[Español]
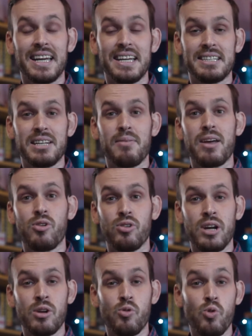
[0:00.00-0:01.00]
que estaba ahí
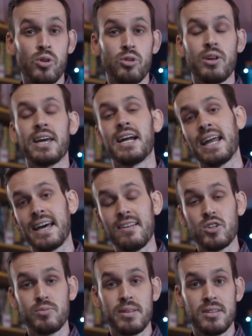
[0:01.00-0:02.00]
con el culto y que era la hija
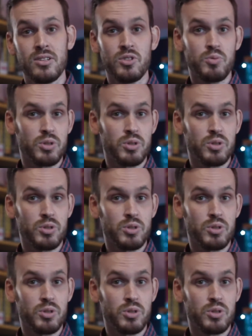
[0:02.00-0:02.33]
de los vecinos,